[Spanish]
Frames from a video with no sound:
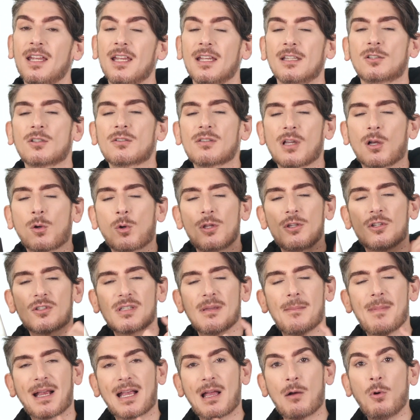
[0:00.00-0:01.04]
Entonces, cuando
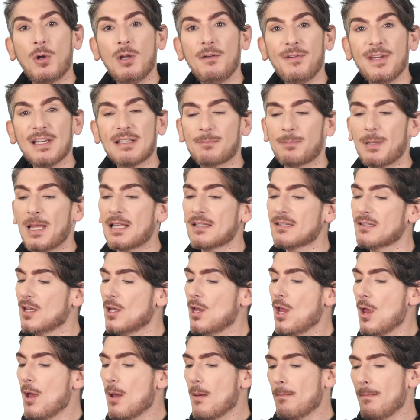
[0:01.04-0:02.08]
se me acabó el Fix Plus,
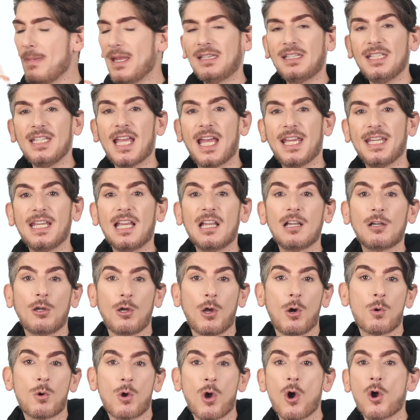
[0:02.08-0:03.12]
metí ahí el
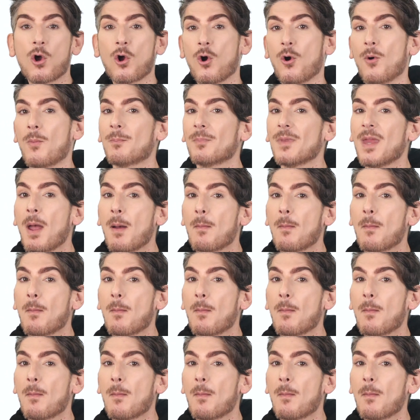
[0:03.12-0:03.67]
Glow Coco.